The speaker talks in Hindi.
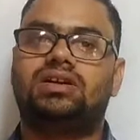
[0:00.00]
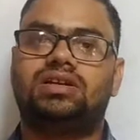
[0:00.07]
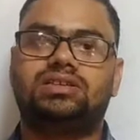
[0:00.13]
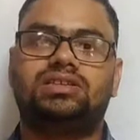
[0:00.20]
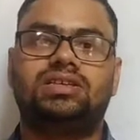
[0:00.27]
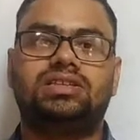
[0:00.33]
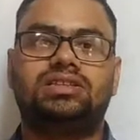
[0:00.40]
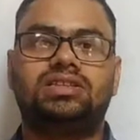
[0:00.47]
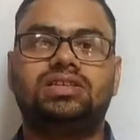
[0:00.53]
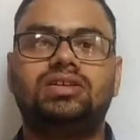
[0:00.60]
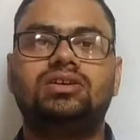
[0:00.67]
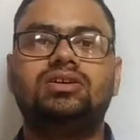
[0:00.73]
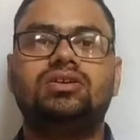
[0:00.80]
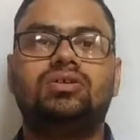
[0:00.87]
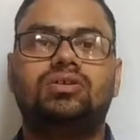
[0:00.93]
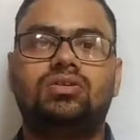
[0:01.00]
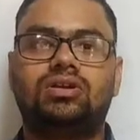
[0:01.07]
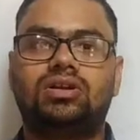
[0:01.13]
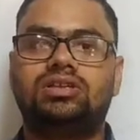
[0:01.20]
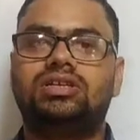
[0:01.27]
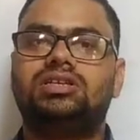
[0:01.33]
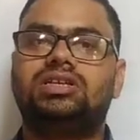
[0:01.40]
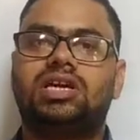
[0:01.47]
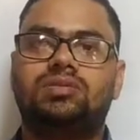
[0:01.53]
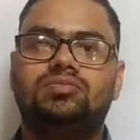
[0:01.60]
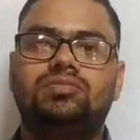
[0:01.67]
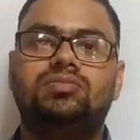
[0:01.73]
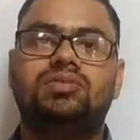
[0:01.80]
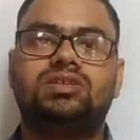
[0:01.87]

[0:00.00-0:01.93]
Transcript: अटकते रहते हैं और अधिक टाइम